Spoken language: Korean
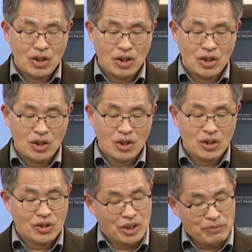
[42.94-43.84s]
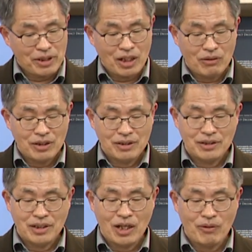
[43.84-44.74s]
어, 그림에 나와,
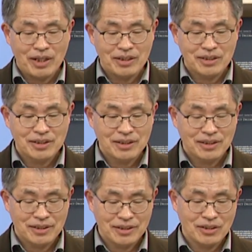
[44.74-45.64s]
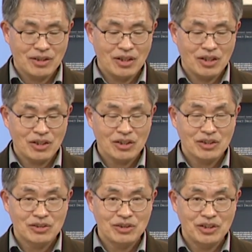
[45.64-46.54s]
나와 있는 어,
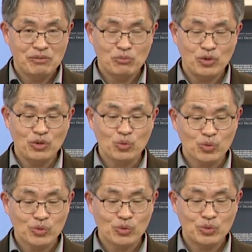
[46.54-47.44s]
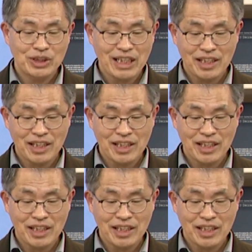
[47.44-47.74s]
인물이 누군지